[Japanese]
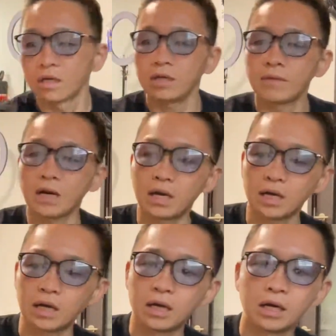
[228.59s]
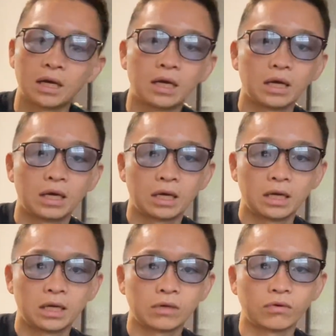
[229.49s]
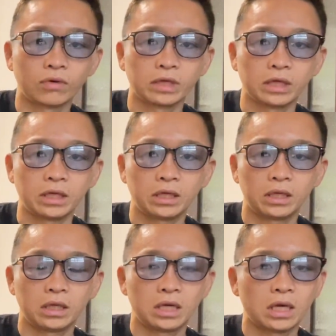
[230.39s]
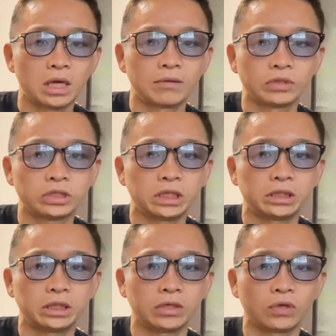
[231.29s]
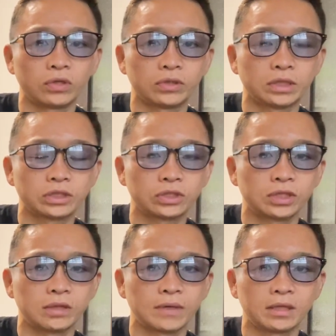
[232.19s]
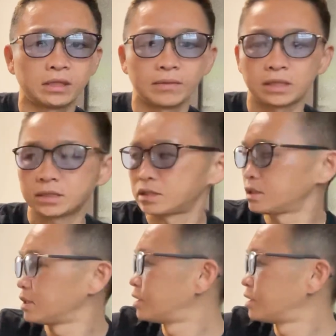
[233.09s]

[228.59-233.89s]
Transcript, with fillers: 今、ここに MCT オイルが 10g 入ってます。